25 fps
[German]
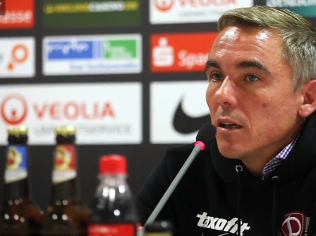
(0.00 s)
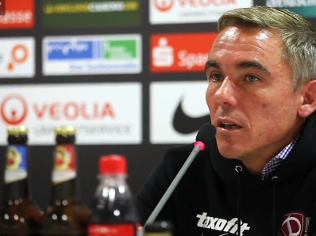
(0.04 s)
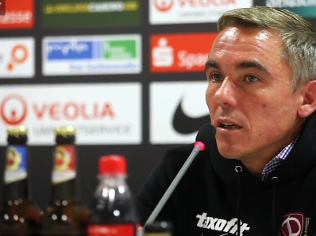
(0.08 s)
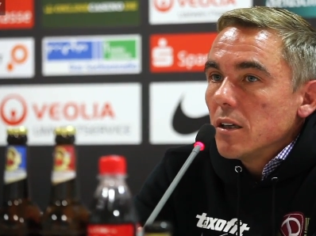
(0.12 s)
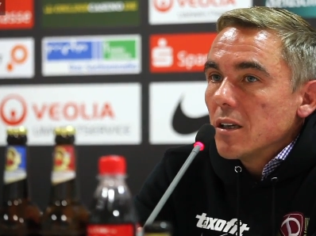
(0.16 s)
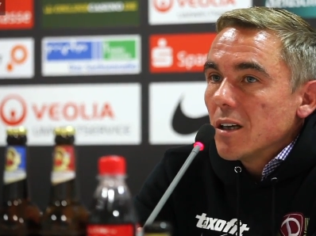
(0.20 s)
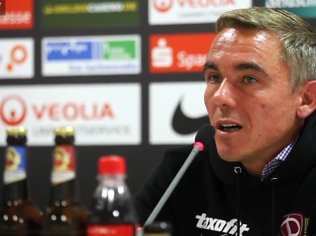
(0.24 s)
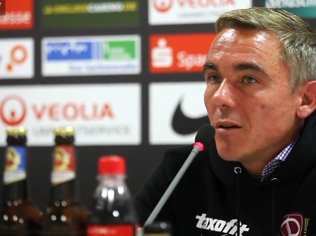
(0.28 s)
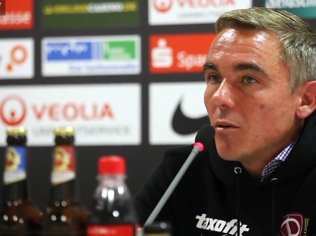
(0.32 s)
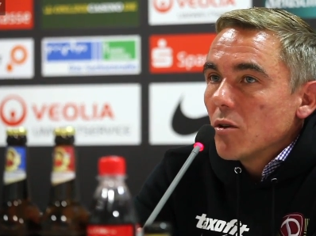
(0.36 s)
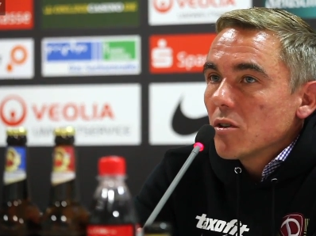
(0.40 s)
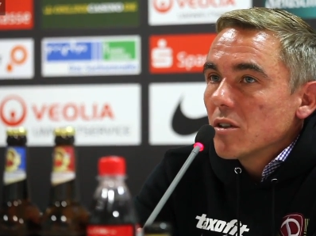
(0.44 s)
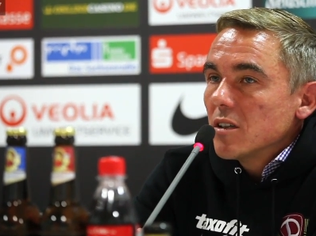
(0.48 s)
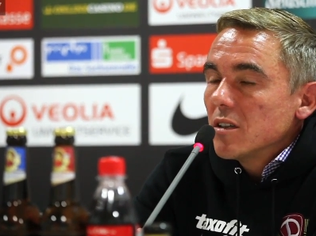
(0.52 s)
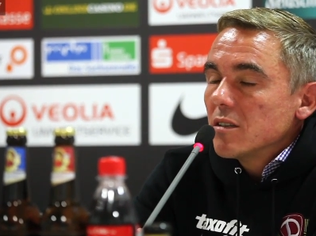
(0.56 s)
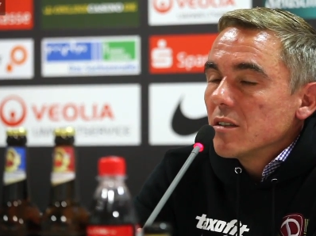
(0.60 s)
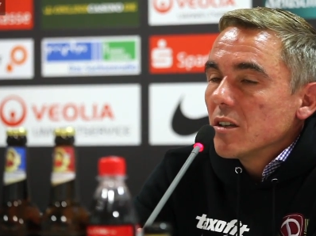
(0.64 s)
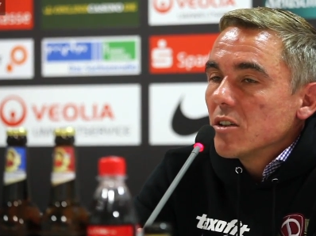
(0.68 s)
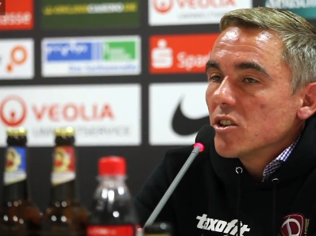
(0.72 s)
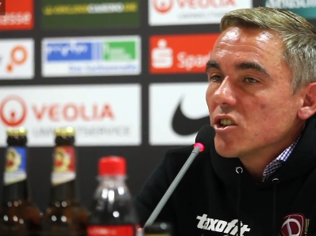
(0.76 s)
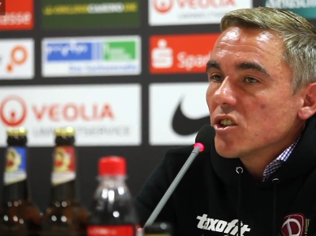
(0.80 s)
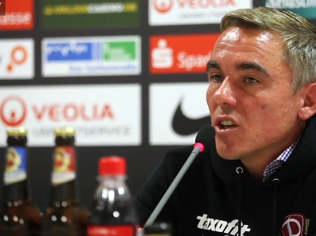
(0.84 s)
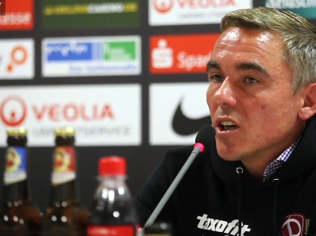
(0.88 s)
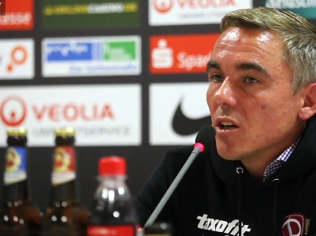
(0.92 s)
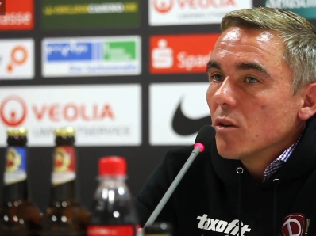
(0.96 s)
ich habe auch diese
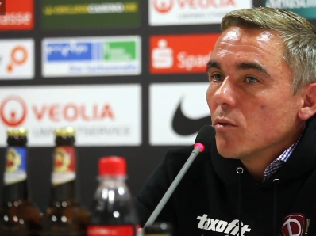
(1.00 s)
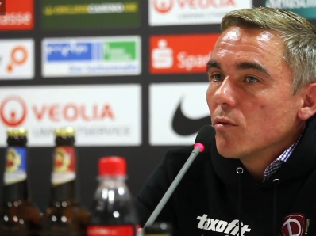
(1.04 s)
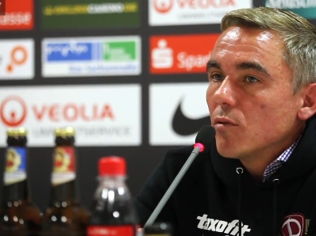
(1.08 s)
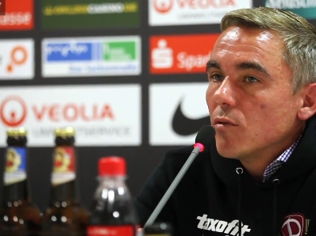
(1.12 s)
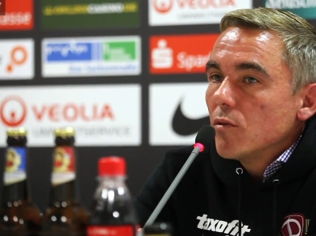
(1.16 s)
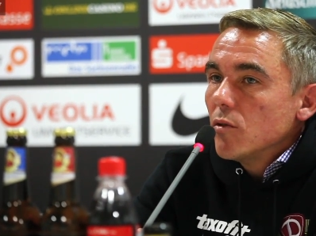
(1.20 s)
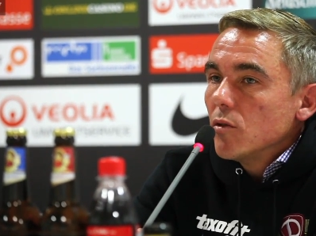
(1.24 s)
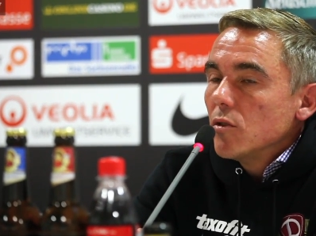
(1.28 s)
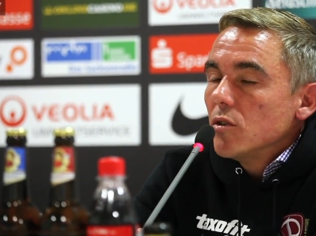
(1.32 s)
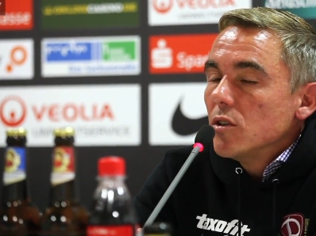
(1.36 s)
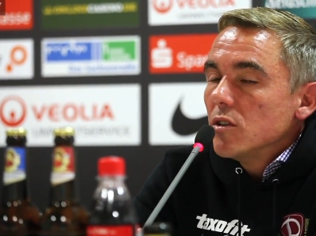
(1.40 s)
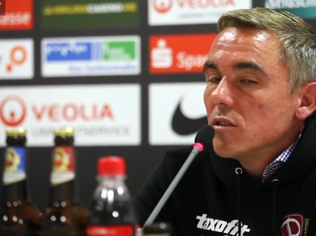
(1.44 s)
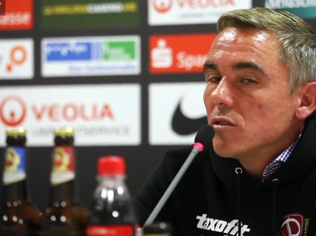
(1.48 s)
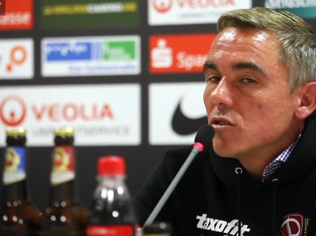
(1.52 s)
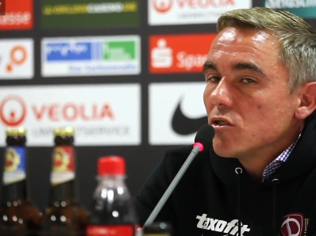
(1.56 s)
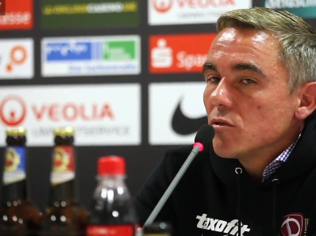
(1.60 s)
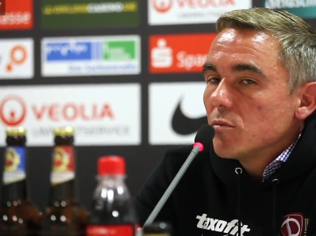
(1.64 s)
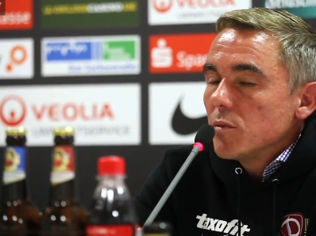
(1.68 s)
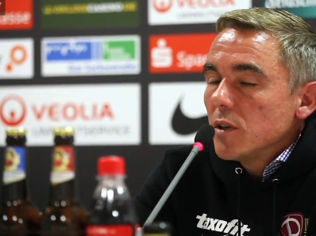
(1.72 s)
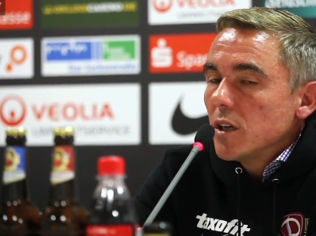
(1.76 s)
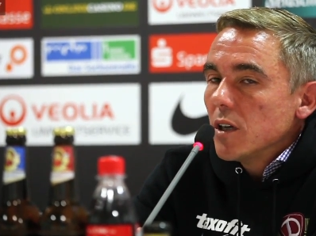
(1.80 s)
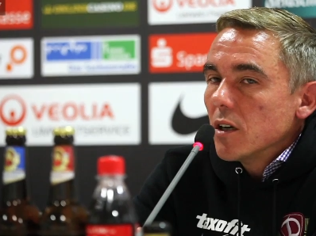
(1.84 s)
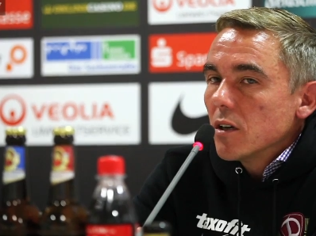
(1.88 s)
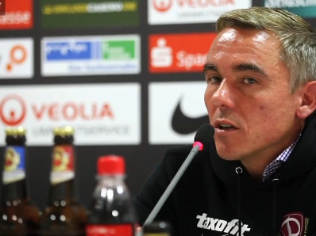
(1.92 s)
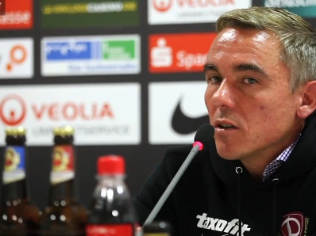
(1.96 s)
Entscheidung für diesen
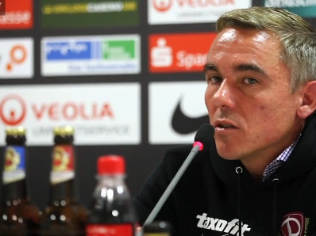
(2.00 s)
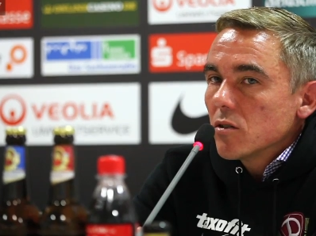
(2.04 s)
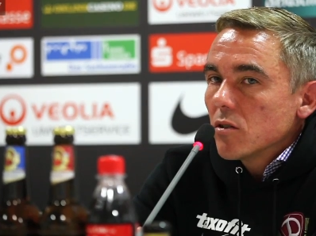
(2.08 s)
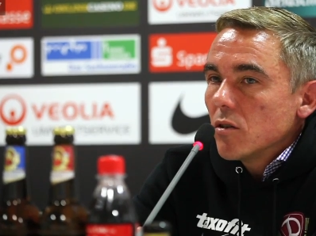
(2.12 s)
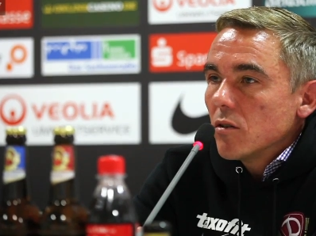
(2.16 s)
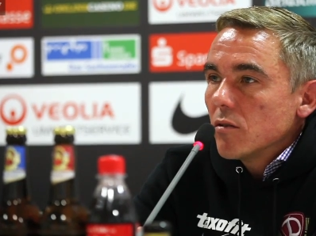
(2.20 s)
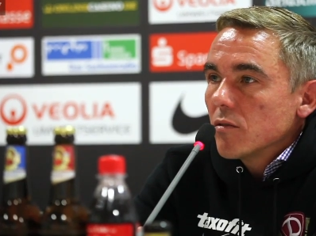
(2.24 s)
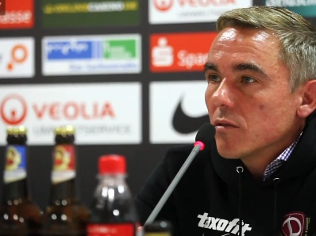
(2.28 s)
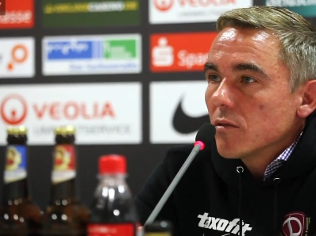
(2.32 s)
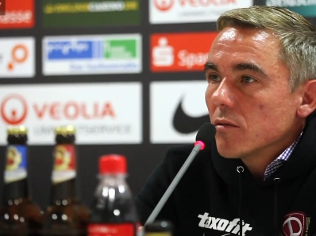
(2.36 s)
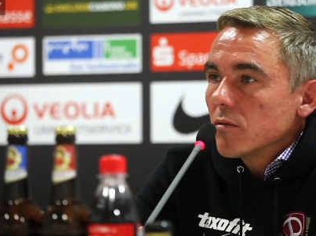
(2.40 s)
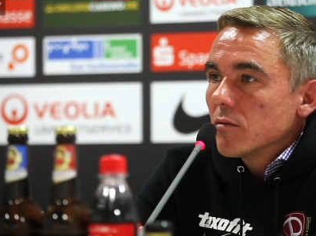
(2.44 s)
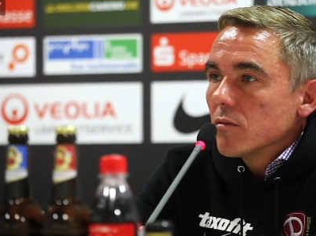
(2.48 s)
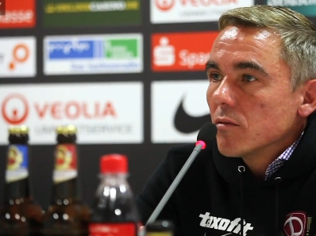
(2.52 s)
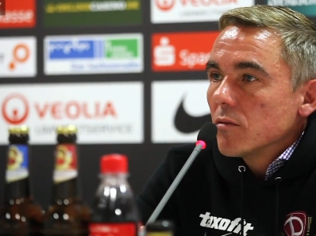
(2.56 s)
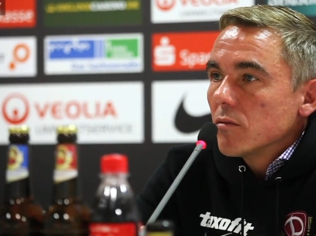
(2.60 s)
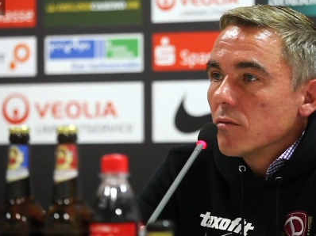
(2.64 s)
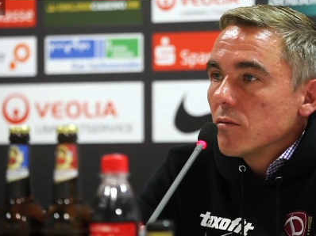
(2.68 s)
Spieler getroffen.